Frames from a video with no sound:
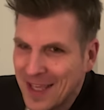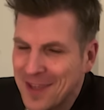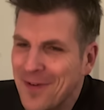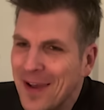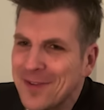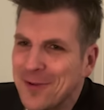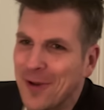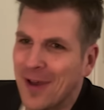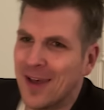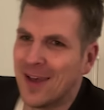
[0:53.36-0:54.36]
Ich weiß
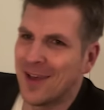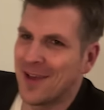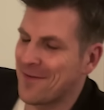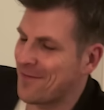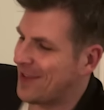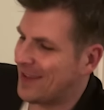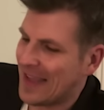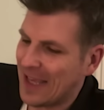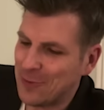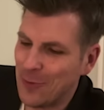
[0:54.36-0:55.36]
doch, wie
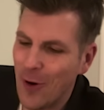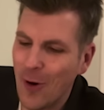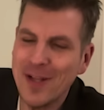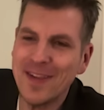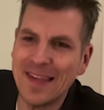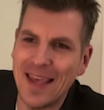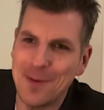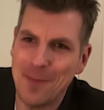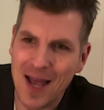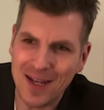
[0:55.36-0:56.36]
sehr du
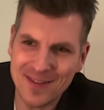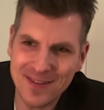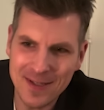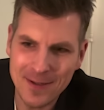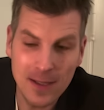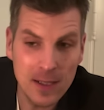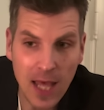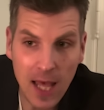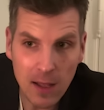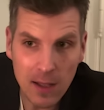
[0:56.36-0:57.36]
Holzkern magst.
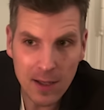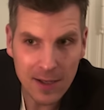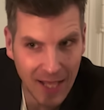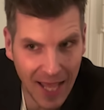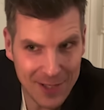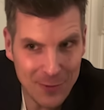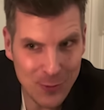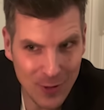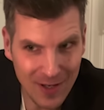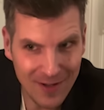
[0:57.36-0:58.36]
Ah, keine
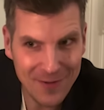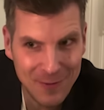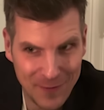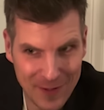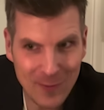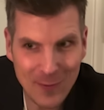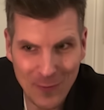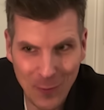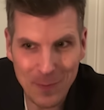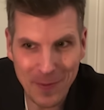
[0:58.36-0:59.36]
Uhr, so wie du es
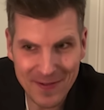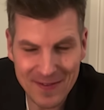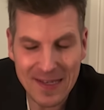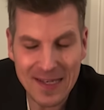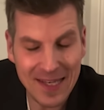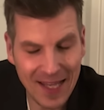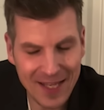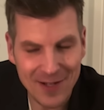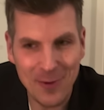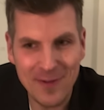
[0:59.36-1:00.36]
gewohnt bist.
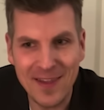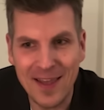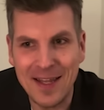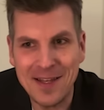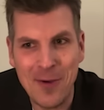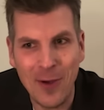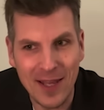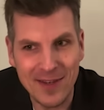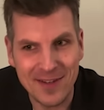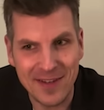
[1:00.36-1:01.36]
Nein, Holzkern hat ja auch
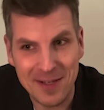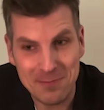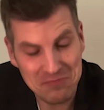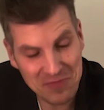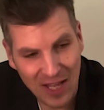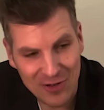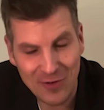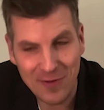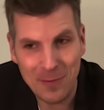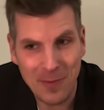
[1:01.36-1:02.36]
andere Dinge.
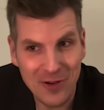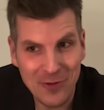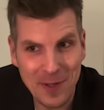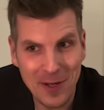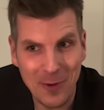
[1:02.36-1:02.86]
Taschen zum Beispiel